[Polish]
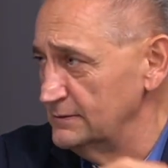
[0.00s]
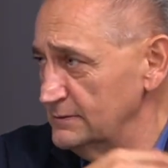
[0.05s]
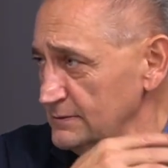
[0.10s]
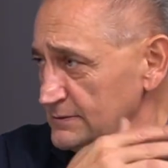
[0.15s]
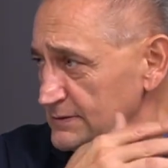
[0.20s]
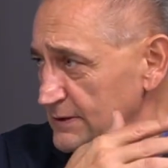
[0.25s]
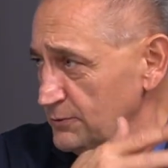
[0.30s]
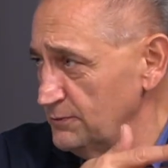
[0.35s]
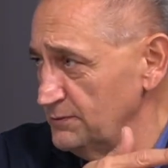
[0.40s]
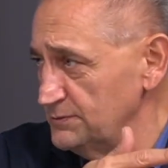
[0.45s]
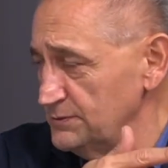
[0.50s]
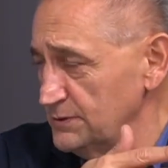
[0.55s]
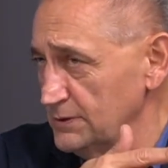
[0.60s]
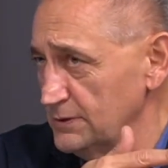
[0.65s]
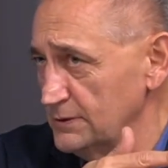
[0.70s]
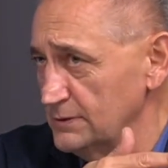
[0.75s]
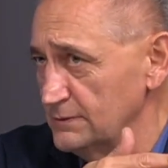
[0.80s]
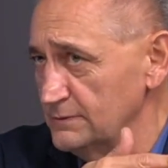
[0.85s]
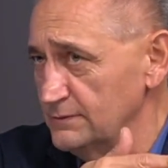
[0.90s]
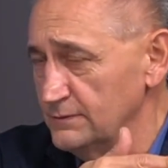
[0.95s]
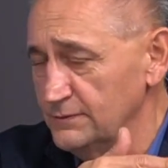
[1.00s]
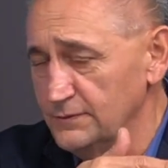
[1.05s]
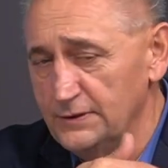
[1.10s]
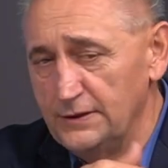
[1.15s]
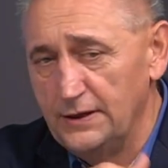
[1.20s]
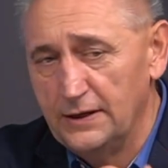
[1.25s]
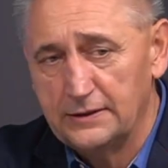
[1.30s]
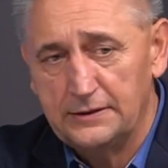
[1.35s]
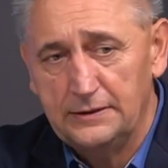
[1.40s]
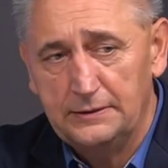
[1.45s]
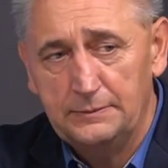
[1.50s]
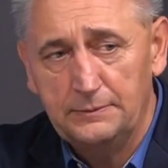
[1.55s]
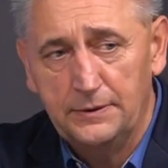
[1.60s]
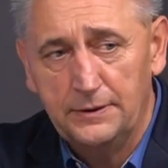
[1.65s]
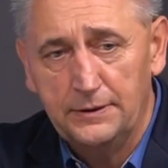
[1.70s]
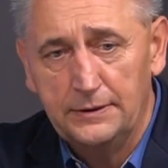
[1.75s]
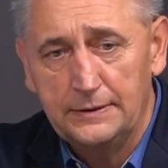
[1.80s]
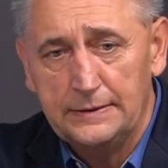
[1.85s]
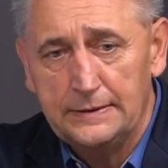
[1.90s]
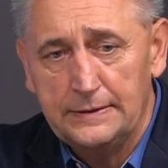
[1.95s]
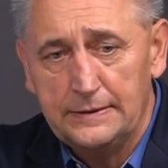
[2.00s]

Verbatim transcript: zarówno wy, jak i my